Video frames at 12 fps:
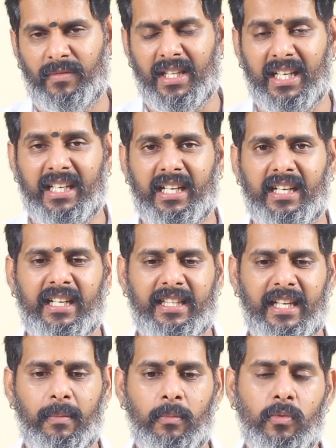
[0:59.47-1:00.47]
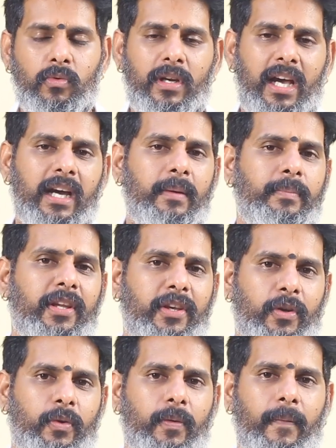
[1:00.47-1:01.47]
இந்த கிரகணத்தை மூணாக
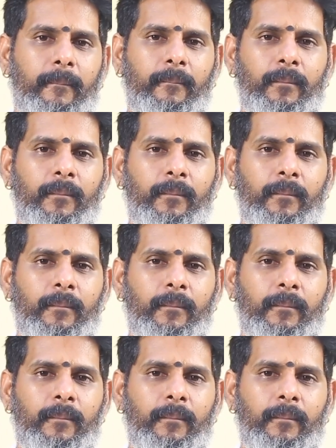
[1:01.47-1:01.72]
பிரிக்கிறோம்